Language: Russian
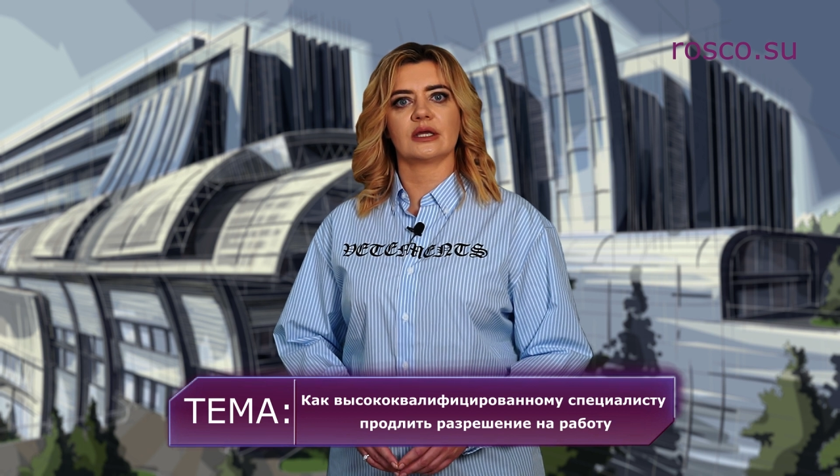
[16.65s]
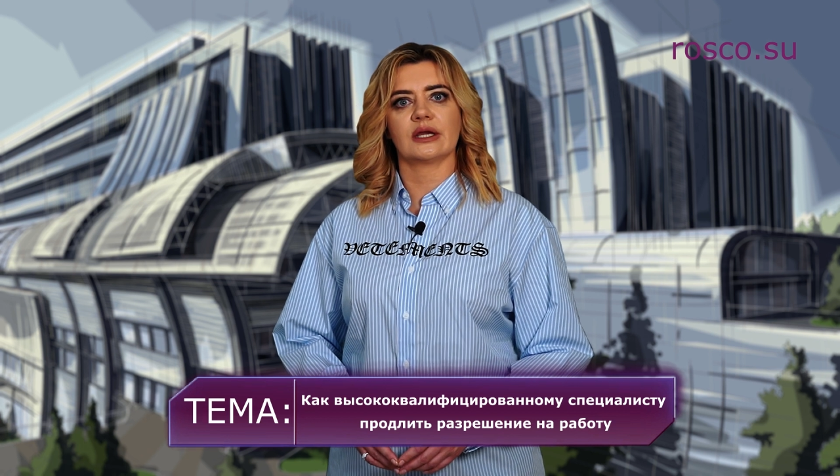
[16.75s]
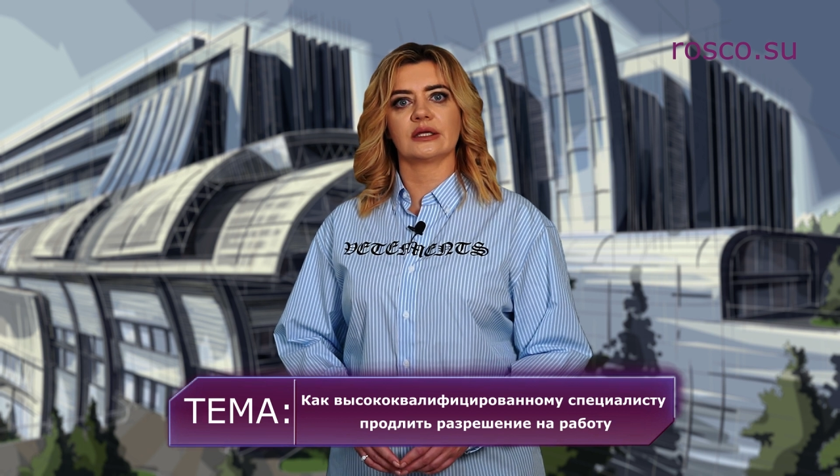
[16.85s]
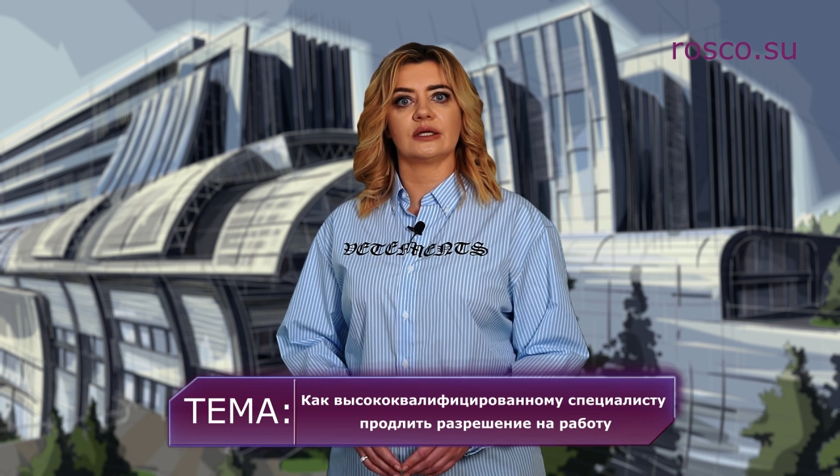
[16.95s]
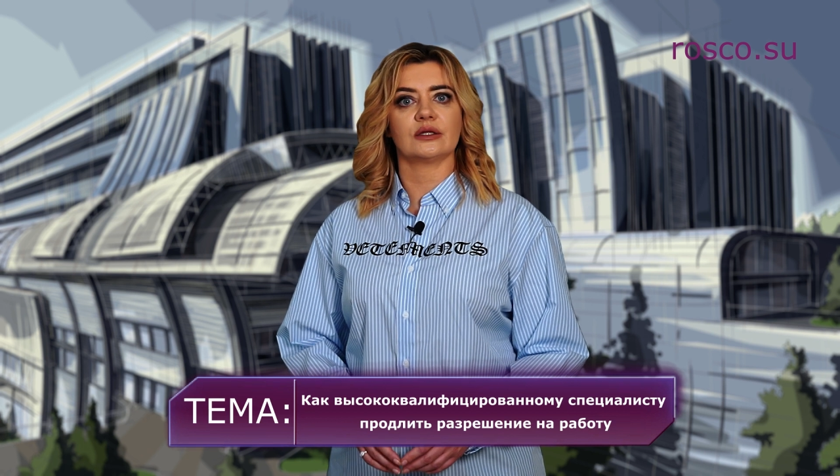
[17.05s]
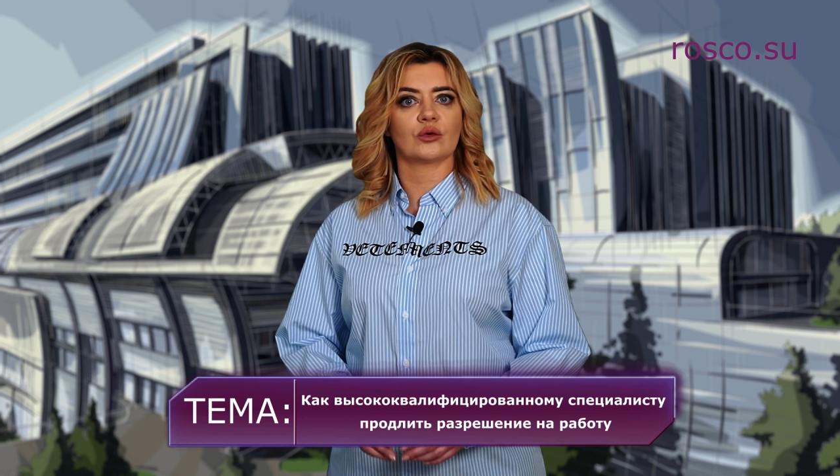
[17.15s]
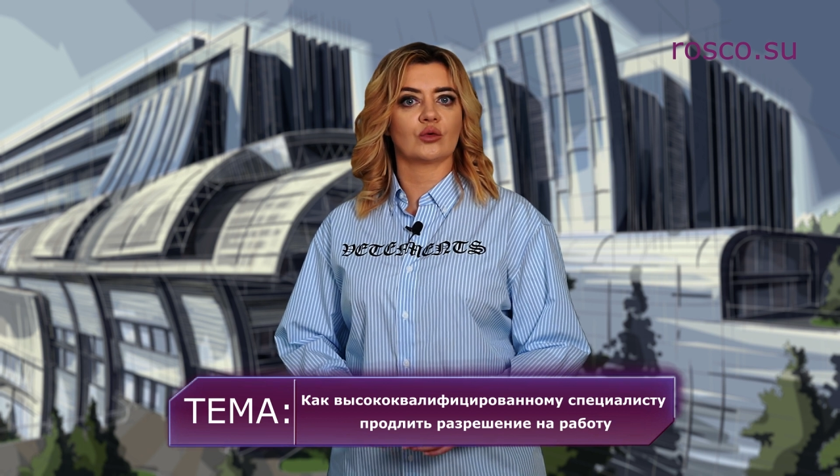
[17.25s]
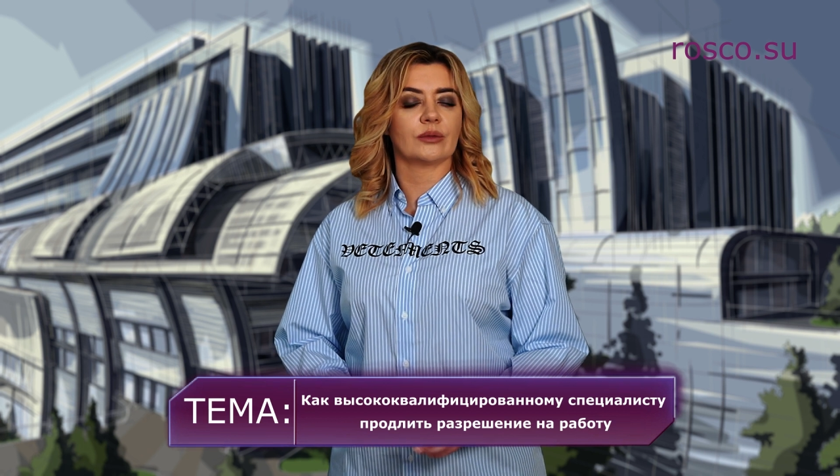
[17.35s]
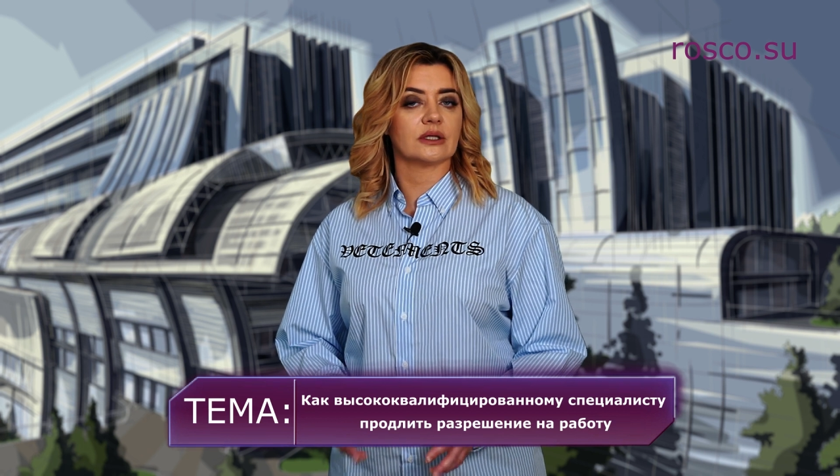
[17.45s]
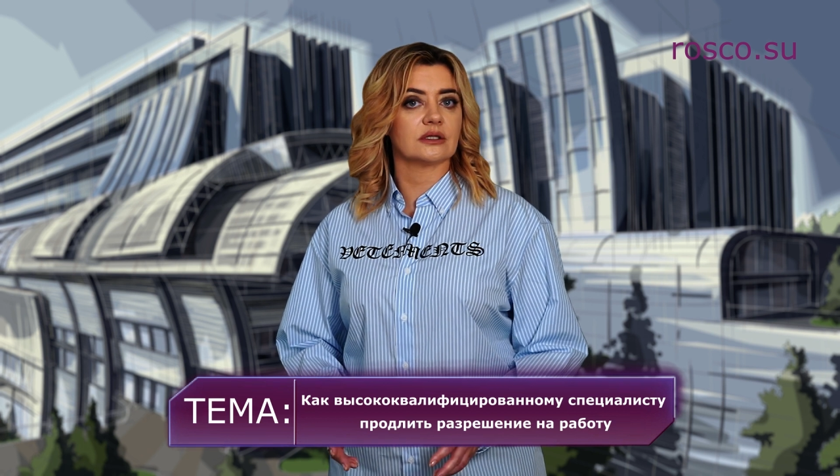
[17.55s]
и какие
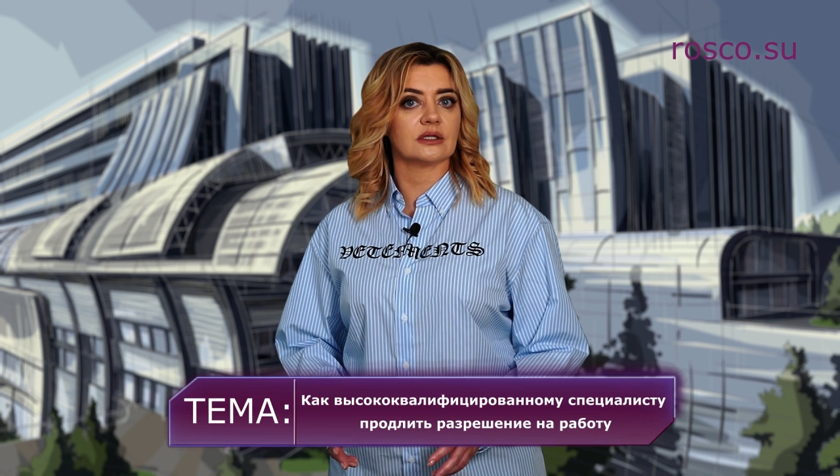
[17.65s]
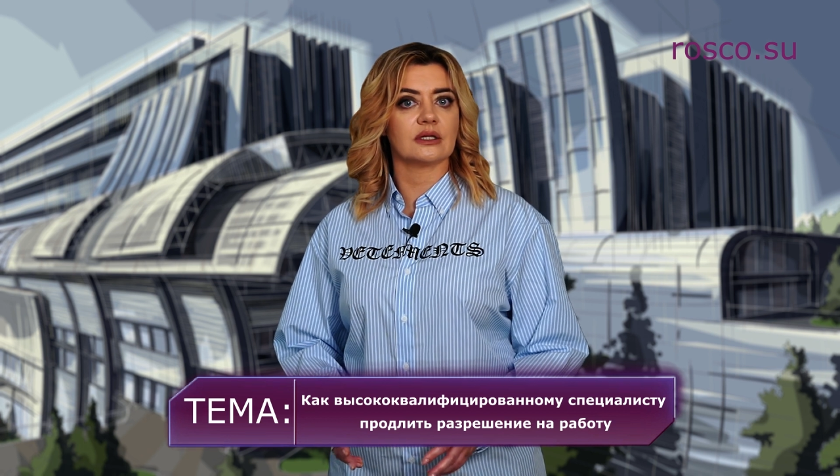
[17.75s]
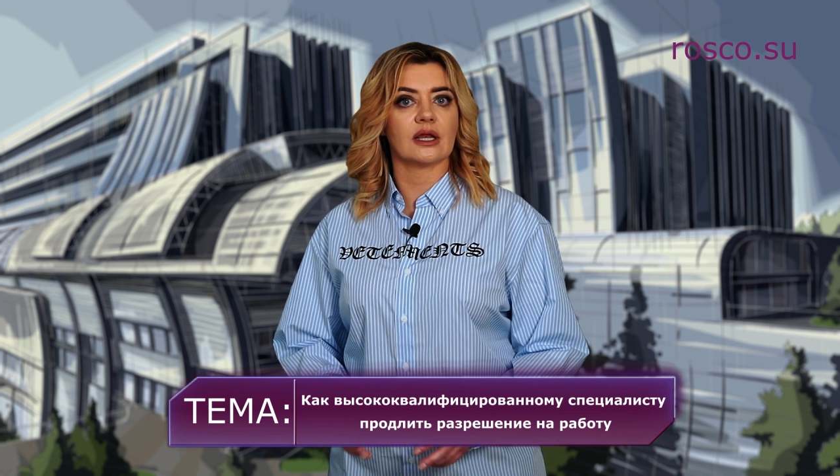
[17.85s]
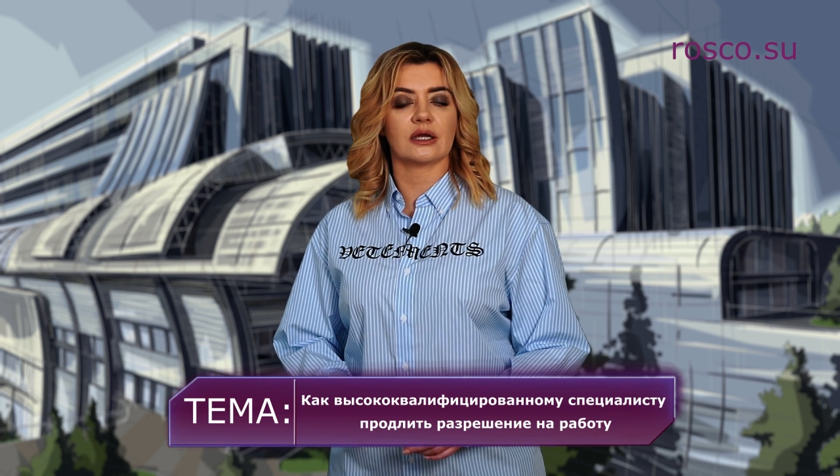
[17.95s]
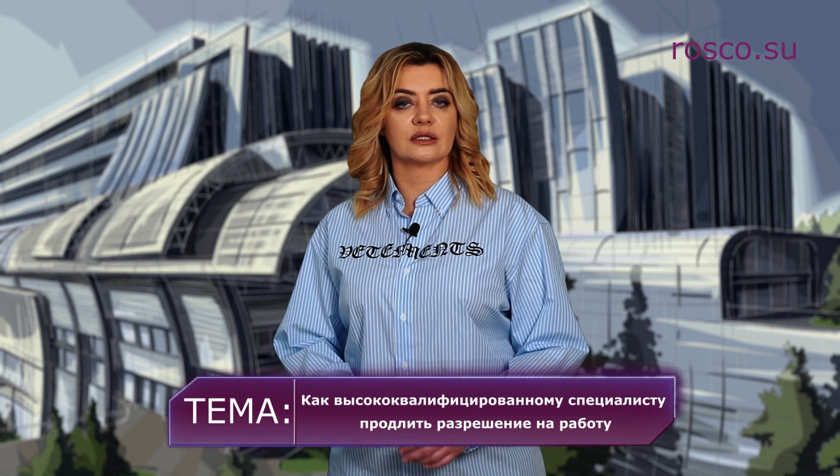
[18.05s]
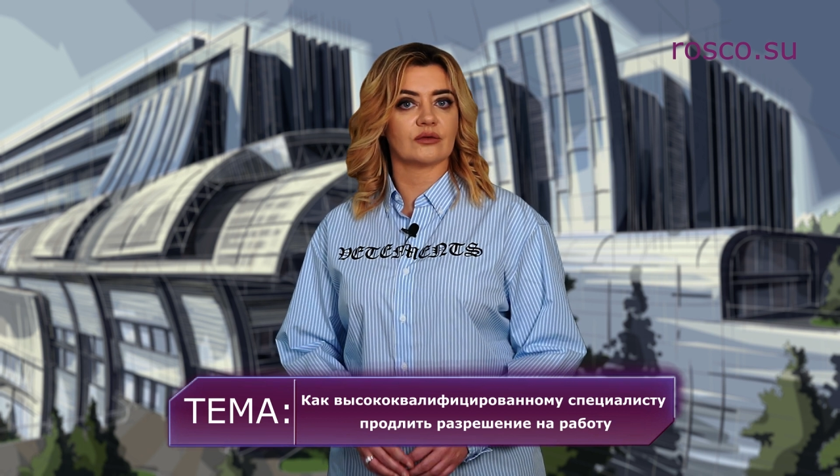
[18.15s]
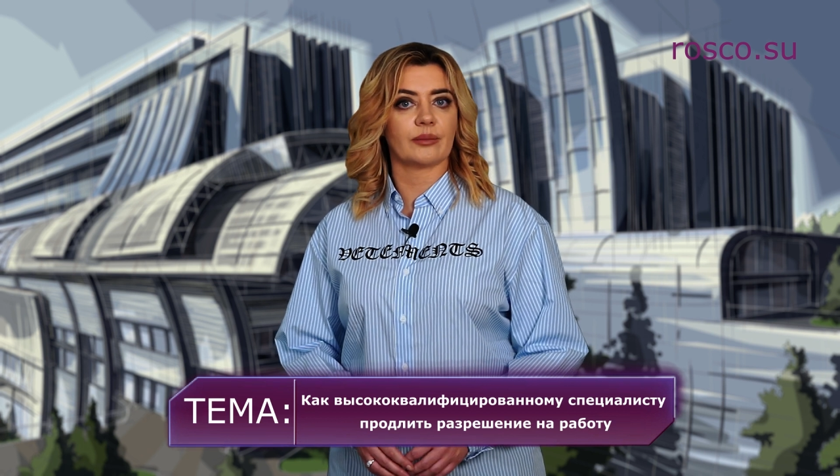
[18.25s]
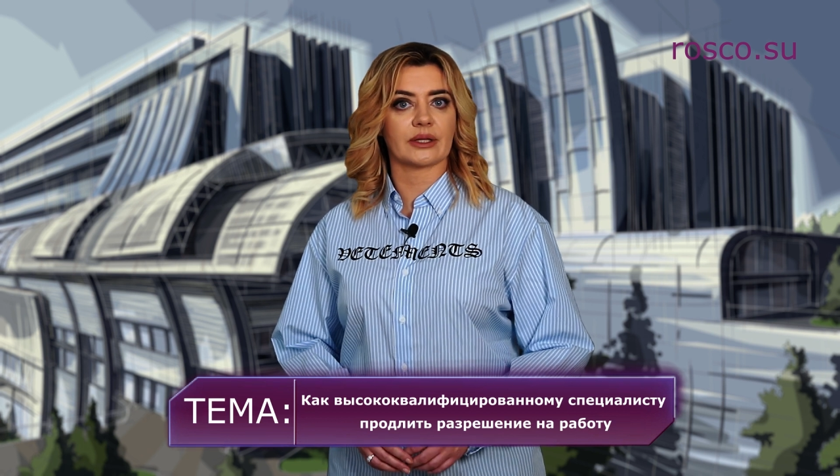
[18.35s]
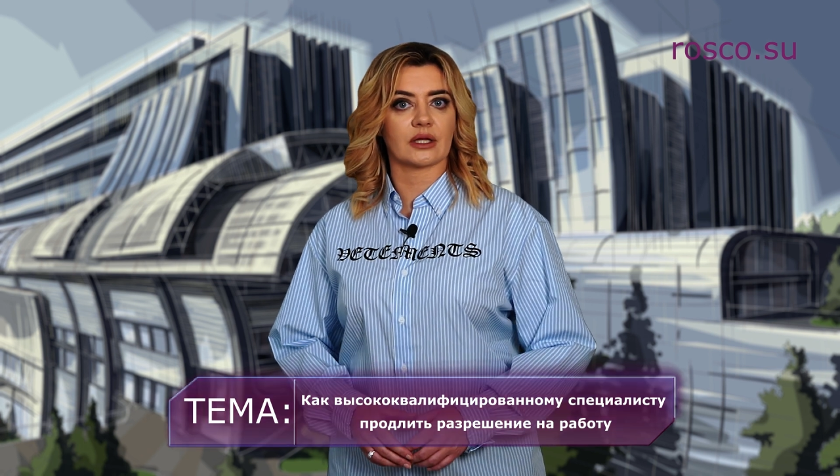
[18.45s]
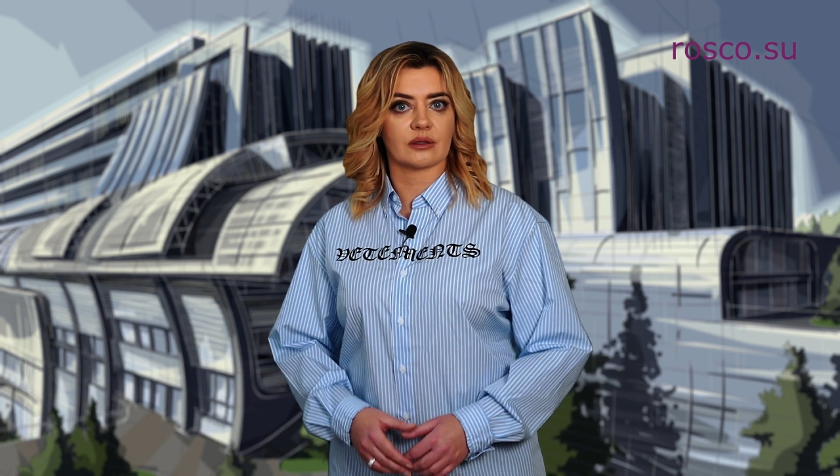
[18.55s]
документы для этого
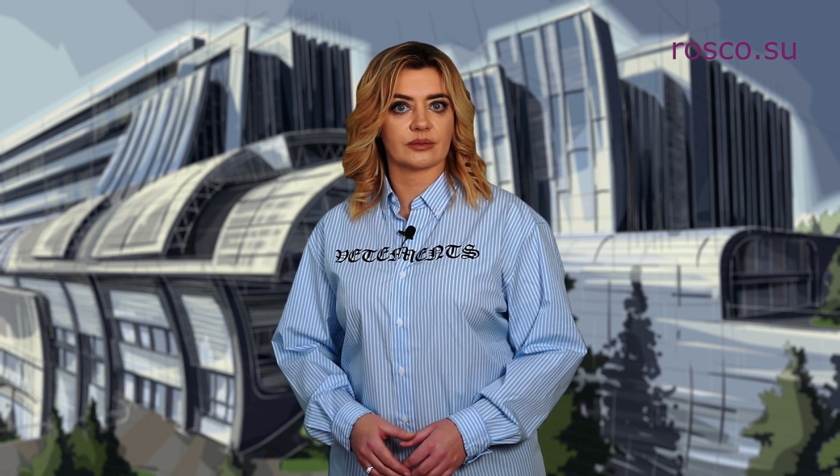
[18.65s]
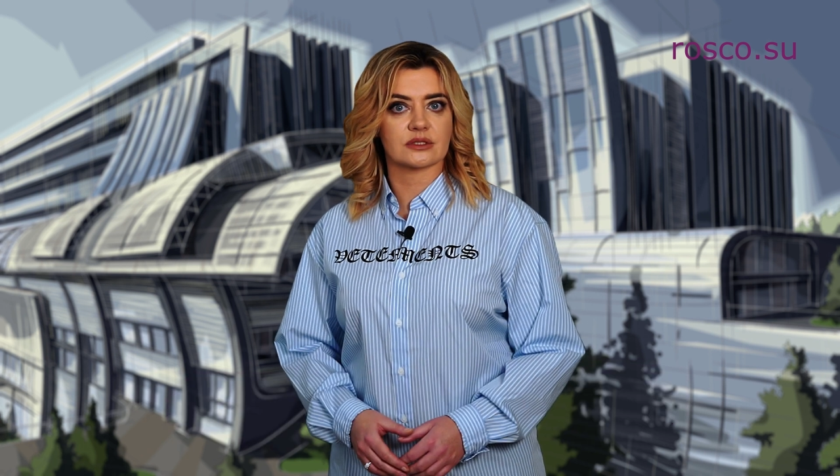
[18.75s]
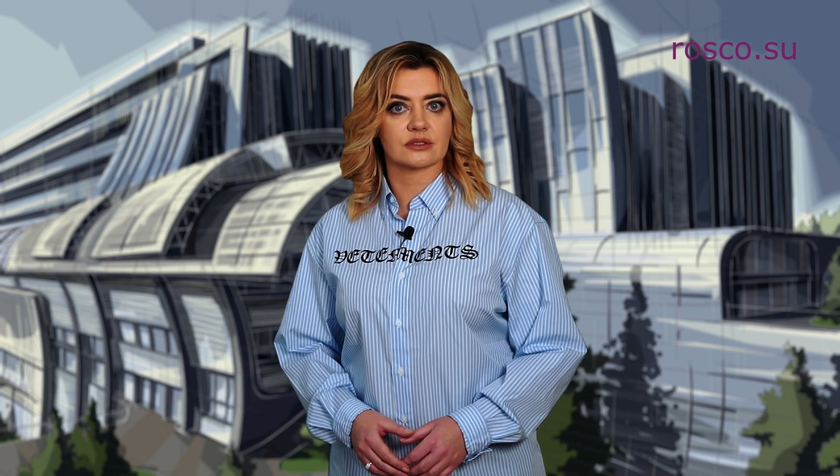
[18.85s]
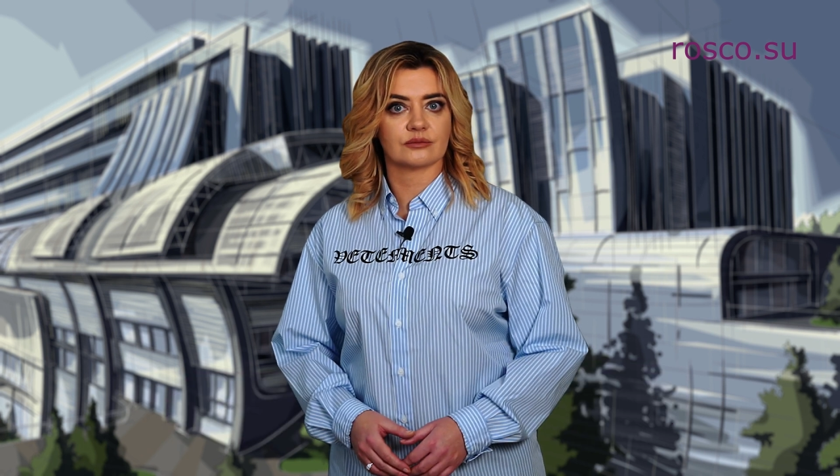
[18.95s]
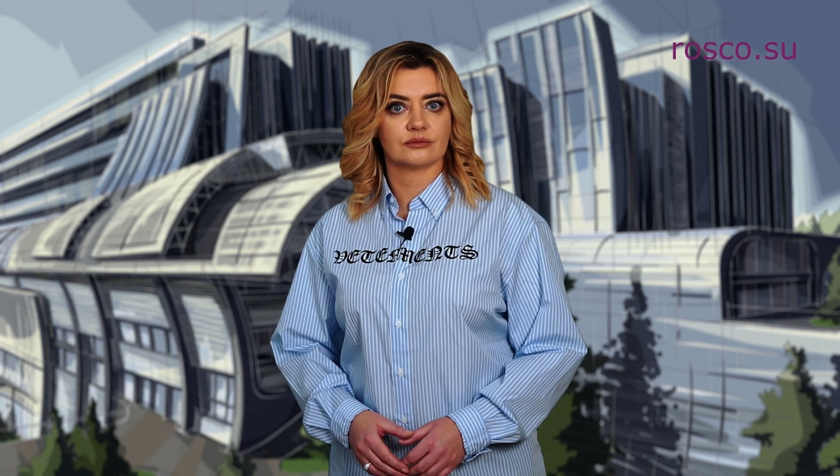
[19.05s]
понадобятся.